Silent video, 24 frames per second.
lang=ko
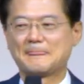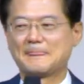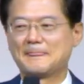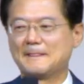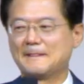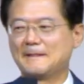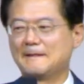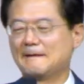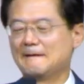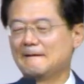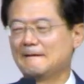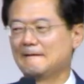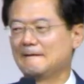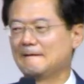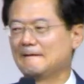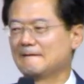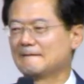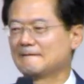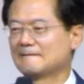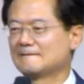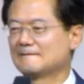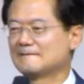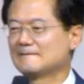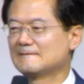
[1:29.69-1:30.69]
네,
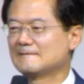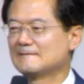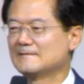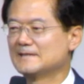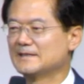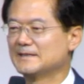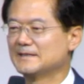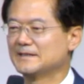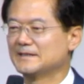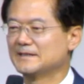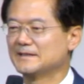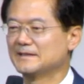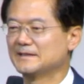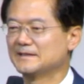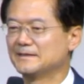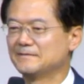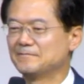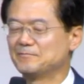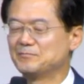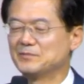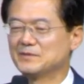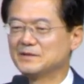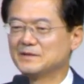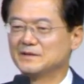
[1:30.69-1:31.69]
네,
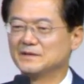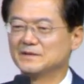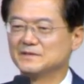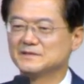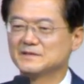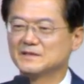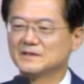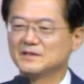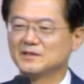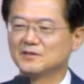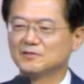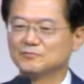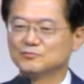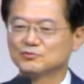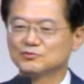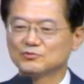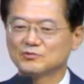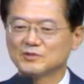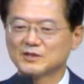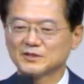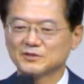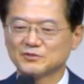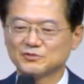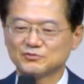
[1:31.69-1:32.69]
네, 연세대
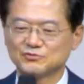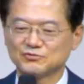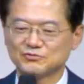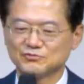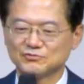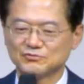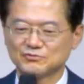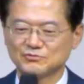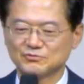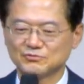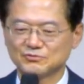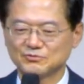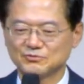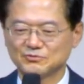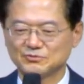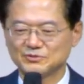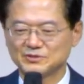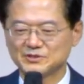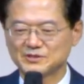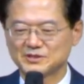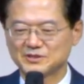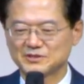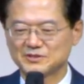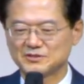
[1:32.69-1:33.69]
영문과
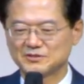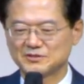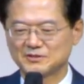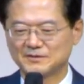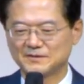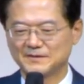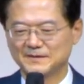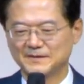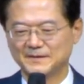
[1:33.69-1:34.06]
교수이셨죠.